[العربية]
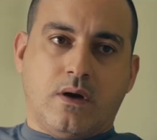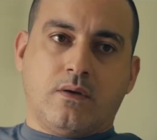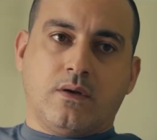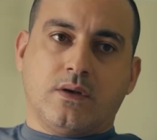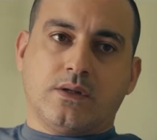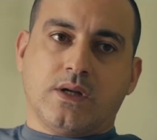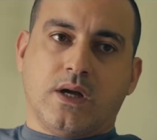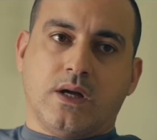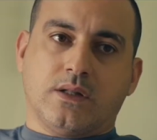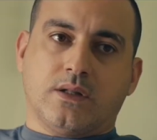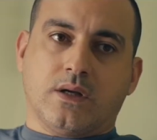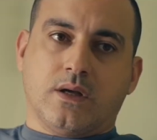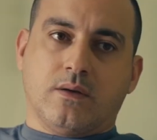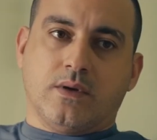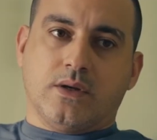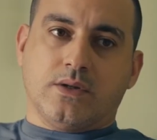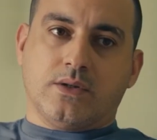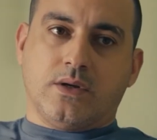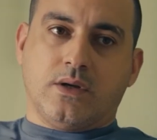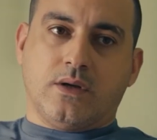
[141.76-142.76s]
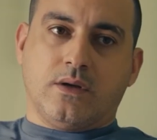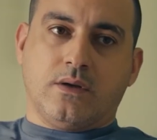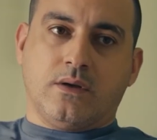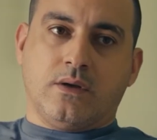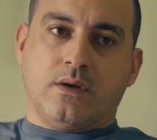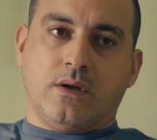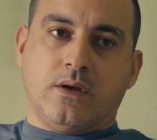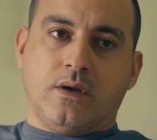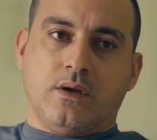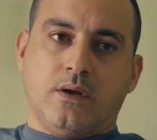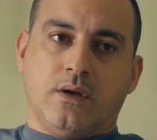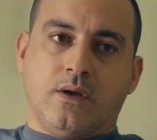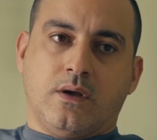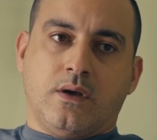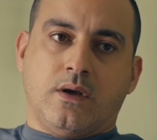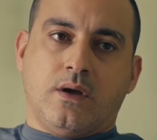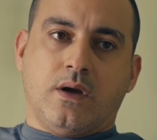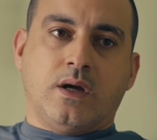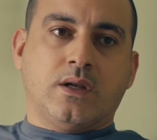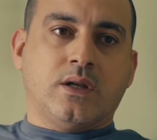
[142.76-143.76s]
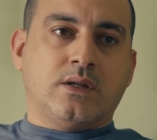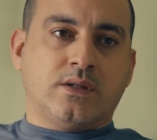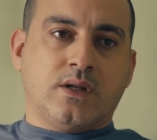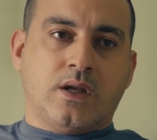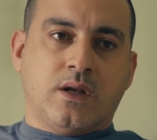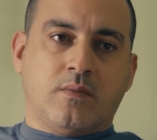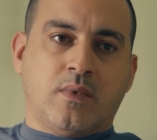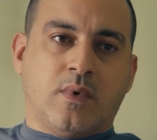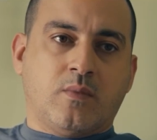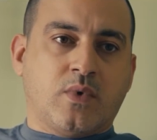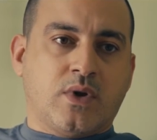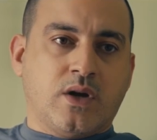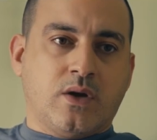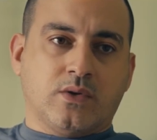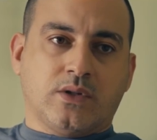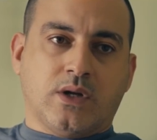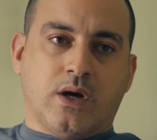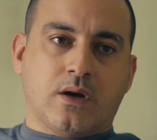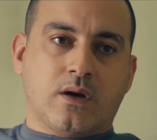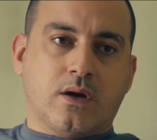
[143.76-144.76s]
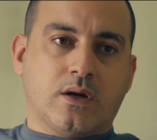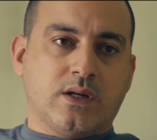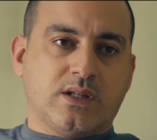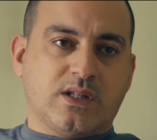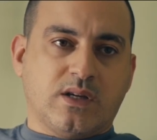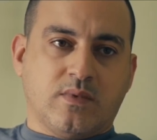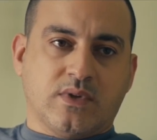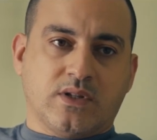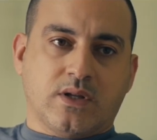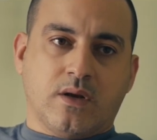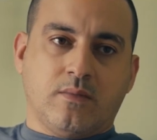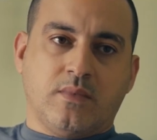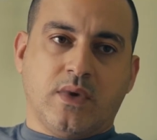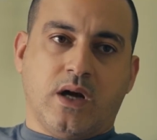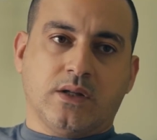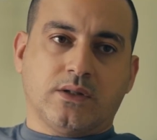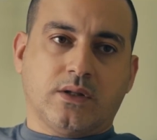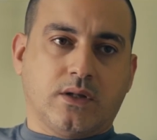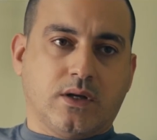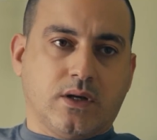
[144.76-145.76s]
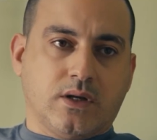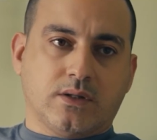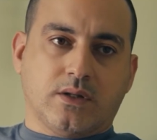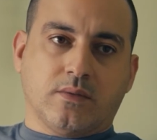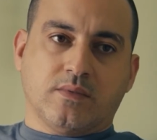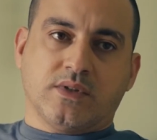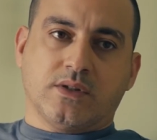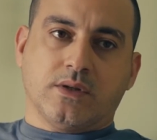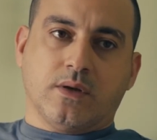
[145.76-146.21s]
اول سعادتك يا باشا احنا نزلنا مأمورية وتحركنا زي ما طارق بيه حاطط الخطة